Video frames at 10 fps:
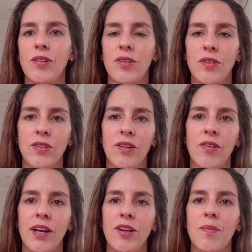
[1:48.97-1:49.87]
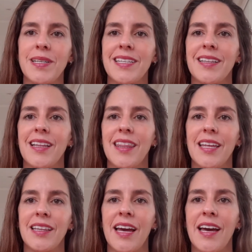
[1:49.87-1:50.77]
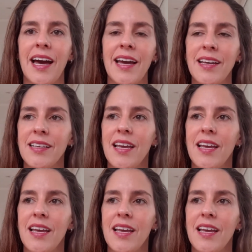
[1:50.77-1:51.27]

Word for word: yo, yo tengo varios pacientes de estas edades,